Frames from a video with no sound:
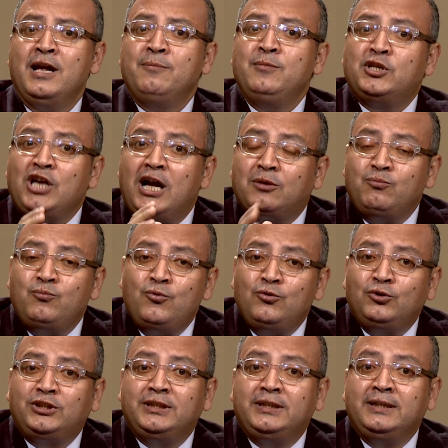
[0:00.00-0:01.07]
مش
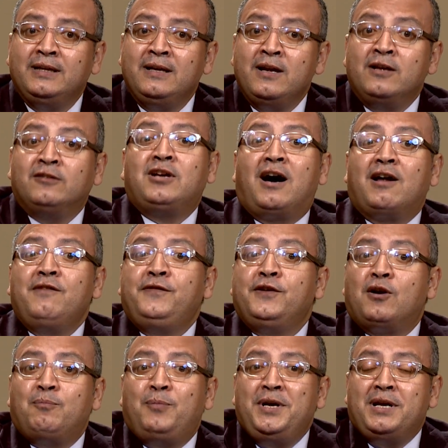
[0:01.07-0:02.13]
هتموتي تعرفي
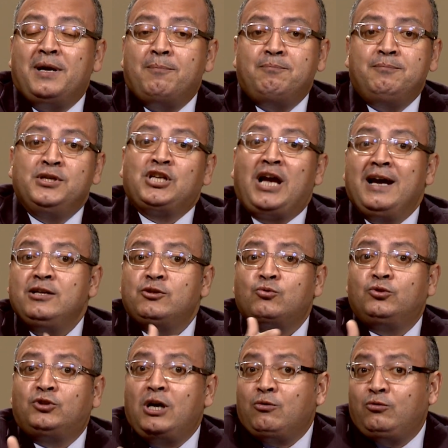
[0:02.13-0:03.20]
ربنا مش عايزكم
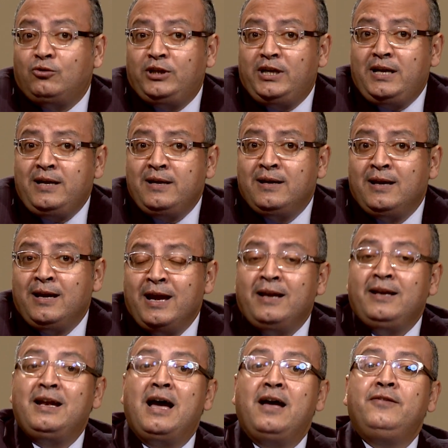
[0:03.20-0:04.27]
تاكلوا ليه
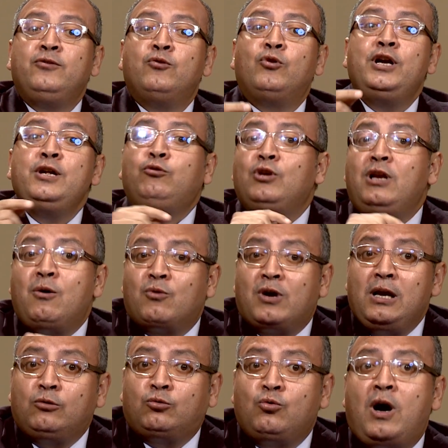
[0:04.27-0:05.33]
لأنه انتوا لو
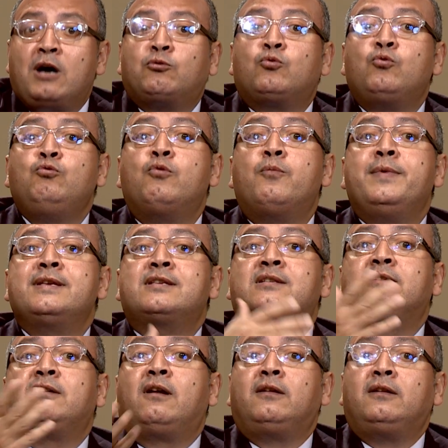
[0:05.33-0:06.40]
كلتوا هتكونوا
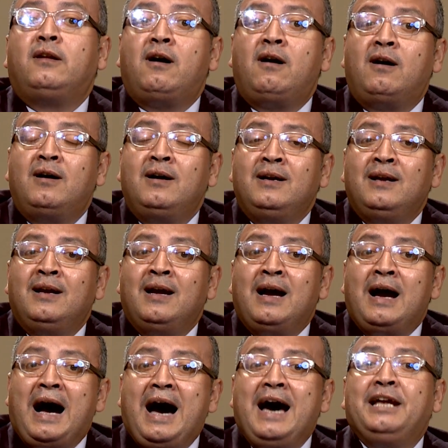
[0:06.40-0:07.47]
مثل الله
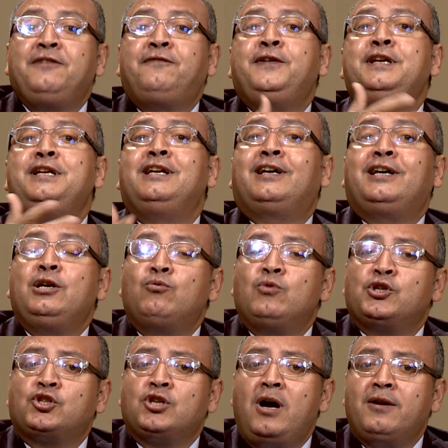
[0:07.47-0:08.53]
عارفين الخير
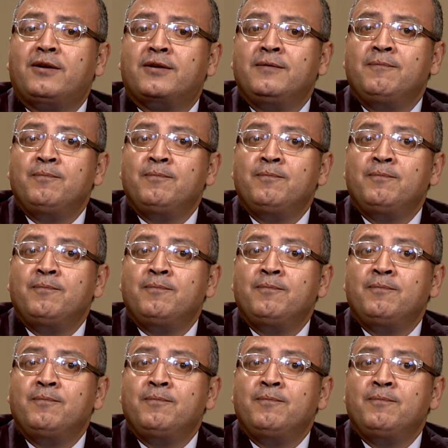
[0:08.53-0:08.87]
والشر